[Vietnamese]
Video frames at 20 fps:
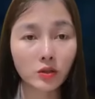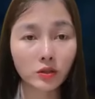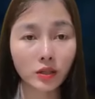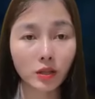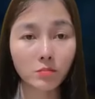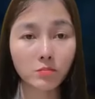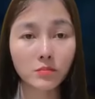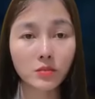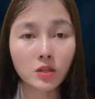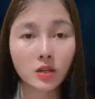
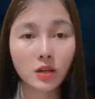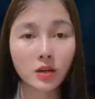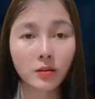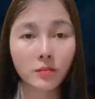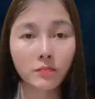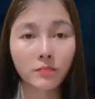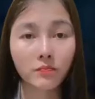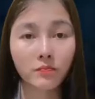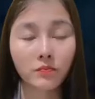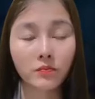thì anh
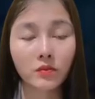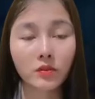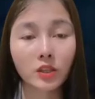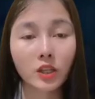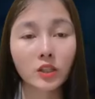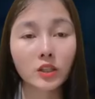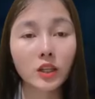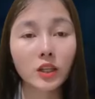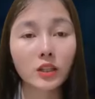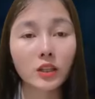đã tìm
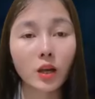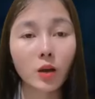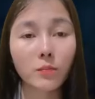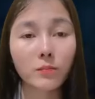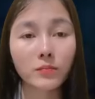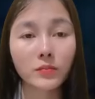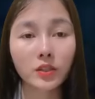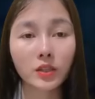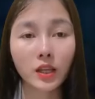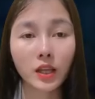hiểu
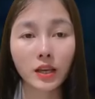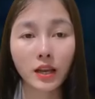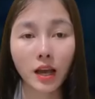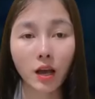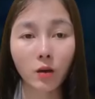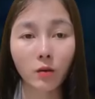và